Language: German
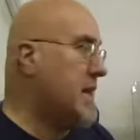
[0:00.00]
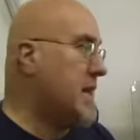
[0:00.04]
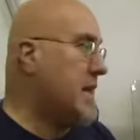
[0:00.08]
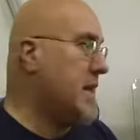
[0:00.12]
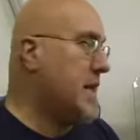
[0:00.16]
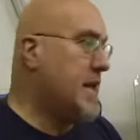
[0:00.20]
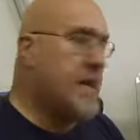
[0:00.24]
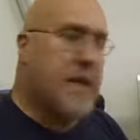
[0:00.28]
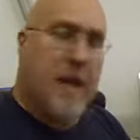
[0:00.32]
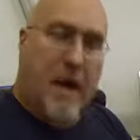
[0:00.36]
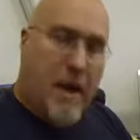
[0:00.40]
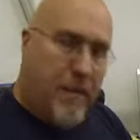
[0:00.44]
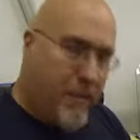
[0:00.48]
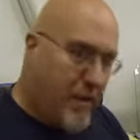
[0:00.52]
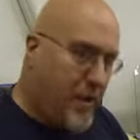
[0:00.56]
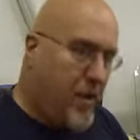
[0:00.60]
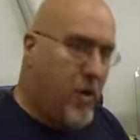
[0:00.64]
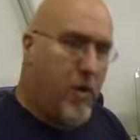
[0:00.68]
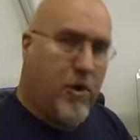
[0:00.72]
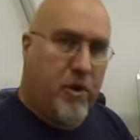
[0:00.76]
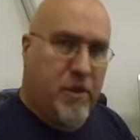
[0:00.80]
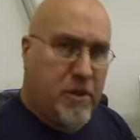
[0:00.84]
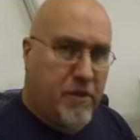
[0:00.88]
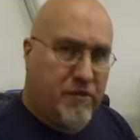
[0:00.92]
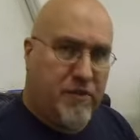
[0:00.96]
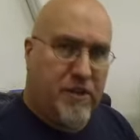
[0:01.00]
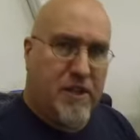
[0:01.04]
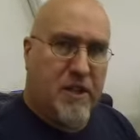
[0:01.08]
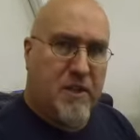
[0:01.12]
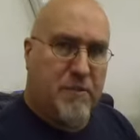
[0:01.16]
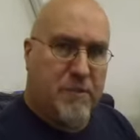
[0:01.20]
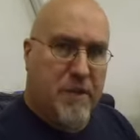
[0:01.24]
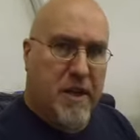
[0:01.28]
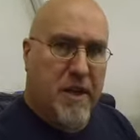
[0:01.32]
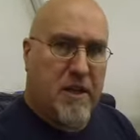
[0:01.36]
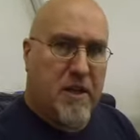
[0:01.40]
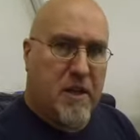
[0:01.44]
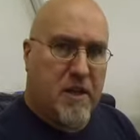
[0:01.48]
Ich habe auch in der
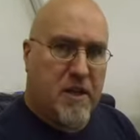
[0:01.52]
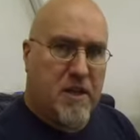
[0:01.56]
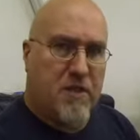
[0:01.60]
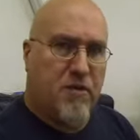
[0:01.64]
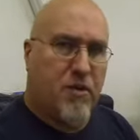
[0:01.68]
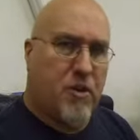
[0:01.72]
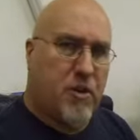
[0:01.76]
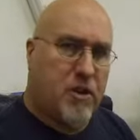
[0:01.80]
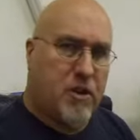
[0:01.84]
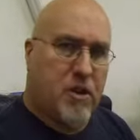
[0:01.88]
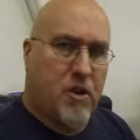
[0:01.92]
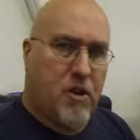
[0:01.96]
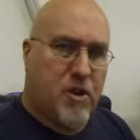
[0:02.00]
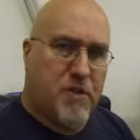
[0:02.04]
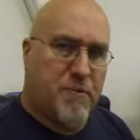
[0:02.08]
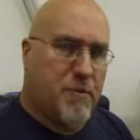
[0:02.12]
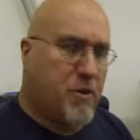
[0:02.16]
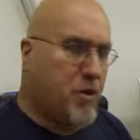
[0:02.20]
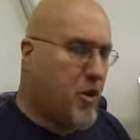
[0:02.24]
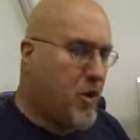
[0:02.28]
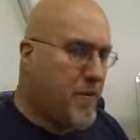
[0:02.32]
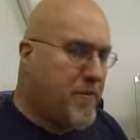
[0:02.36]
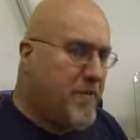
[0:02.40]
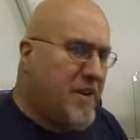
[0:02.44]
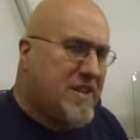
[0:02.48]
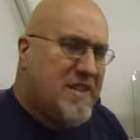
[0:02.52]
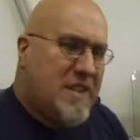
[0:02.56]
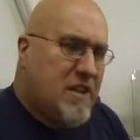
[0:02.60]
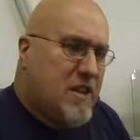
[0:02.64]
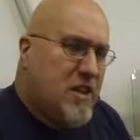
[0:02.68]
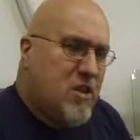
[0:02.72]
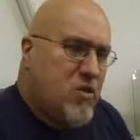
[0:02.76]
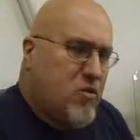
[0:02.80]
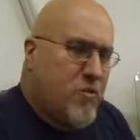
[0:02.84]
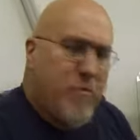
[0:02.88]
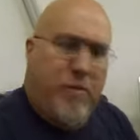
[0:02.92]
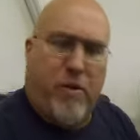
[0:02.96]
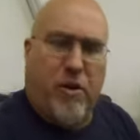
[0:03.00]
Wikipedia nicht wirklich rausbekommen, was eine
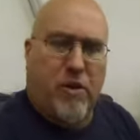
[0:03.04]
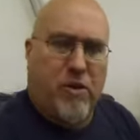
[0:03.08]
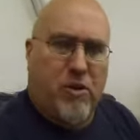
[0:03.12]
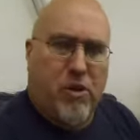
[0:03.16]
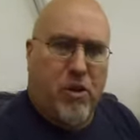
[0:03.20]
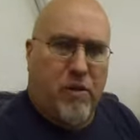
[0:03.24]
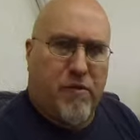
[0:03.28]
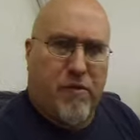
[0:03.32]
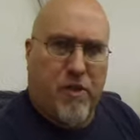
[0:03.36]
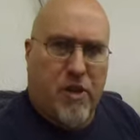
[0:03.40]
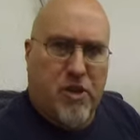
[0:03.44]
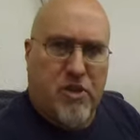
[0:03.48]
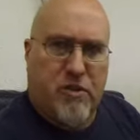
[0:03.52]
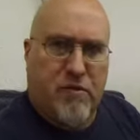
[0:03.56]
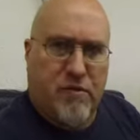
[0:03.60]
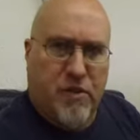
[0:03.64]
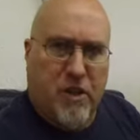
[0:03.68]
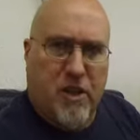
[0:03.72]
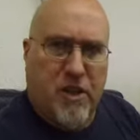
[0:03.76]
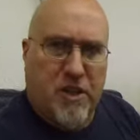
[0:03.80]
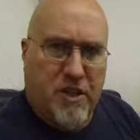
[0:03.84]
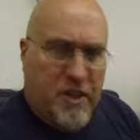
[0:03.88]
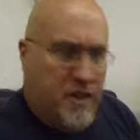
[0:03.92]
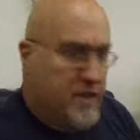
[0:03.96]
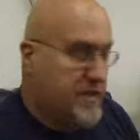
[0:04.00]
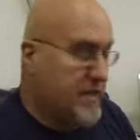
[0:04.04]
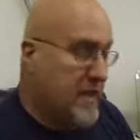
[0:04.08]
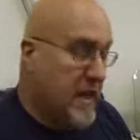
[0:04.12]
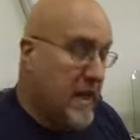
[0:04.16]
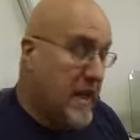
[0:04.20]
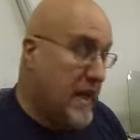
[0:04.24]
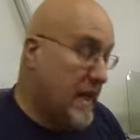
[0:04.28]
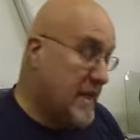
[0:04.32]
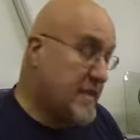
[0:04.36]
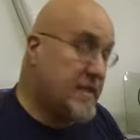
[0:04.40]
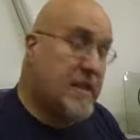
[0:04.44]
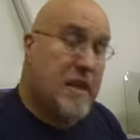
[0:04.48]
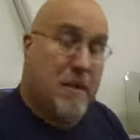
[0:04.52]
Two-Point-Conversion wirklich ist.
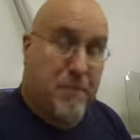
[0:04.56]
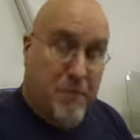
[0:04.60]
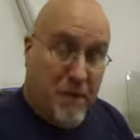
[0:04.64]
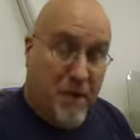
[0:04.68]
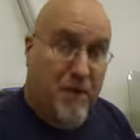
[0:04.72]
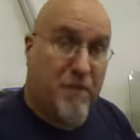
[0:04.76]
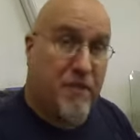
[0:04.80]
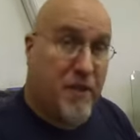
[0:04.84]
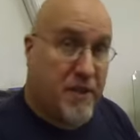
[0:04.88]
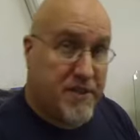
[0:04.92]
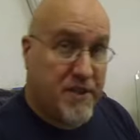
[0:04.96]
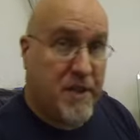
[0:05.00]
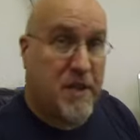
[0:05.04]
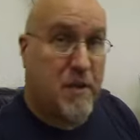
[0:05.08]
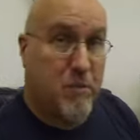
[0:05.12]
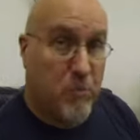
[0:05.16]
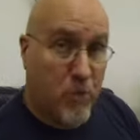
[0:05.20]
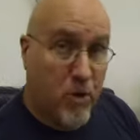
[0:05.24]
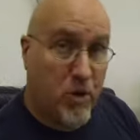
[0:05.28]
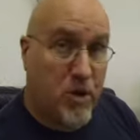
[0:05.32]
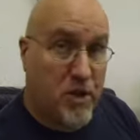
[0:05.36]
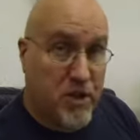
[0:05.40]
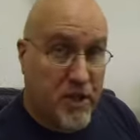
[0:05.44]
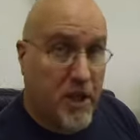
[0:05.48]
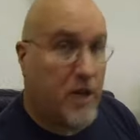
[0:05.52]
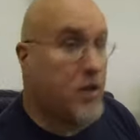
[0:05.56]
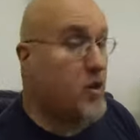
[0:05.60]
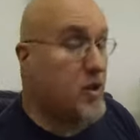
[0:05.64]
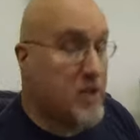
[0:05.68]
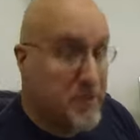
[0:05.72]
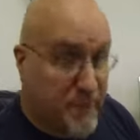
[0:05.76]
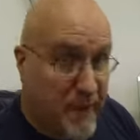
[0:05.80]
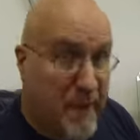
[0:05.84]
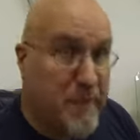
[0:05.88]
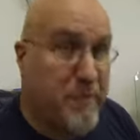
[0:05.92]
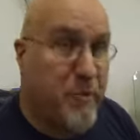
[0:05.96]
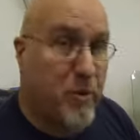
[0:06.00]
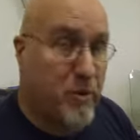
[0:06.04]
Es gibt jedenfalls eine Möglichkeit, auch
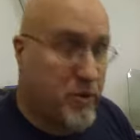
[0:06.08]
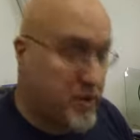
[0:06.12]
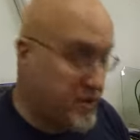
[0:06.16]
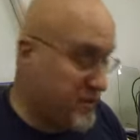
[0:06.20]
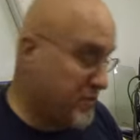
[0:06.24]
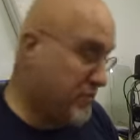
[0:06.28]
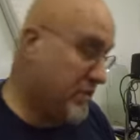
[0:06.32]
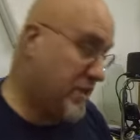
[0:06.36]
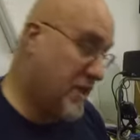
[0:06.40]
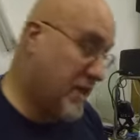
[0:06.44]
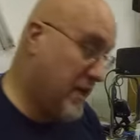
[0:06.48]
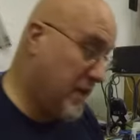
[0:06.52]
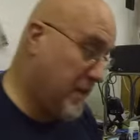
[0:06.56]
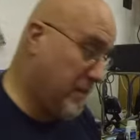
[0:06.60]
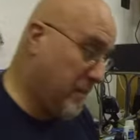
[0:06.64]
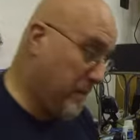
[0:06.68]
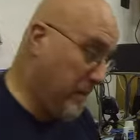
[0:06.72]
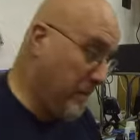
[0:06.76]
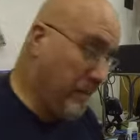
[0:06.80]
zwei Punkte zu kriegen.